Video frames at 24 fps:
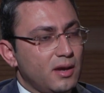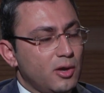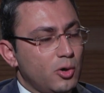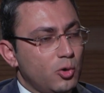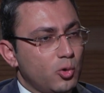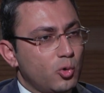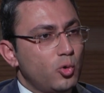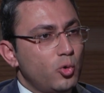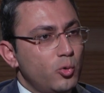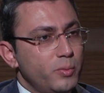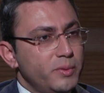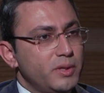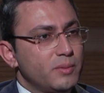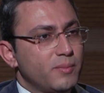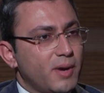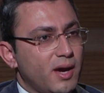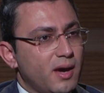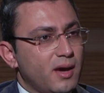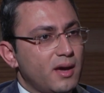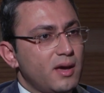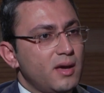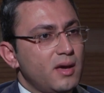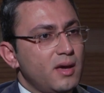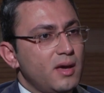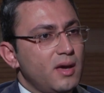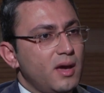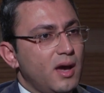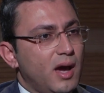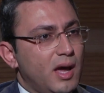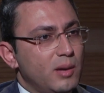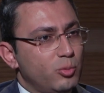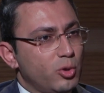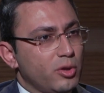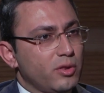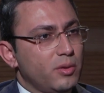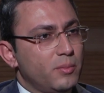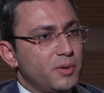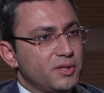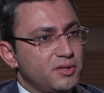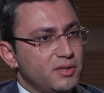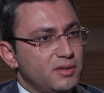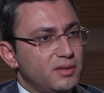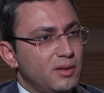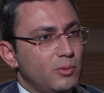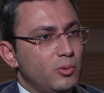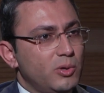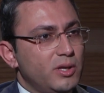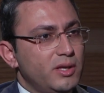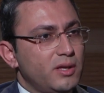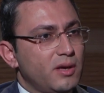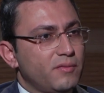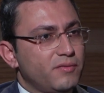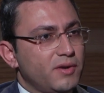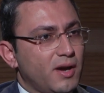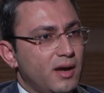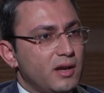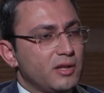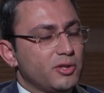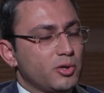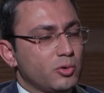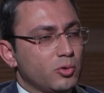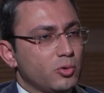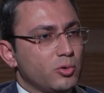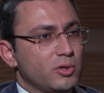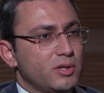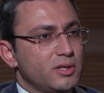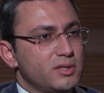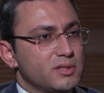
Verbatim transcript: الحكومي مع المنظمات الدولية في حالة حقوق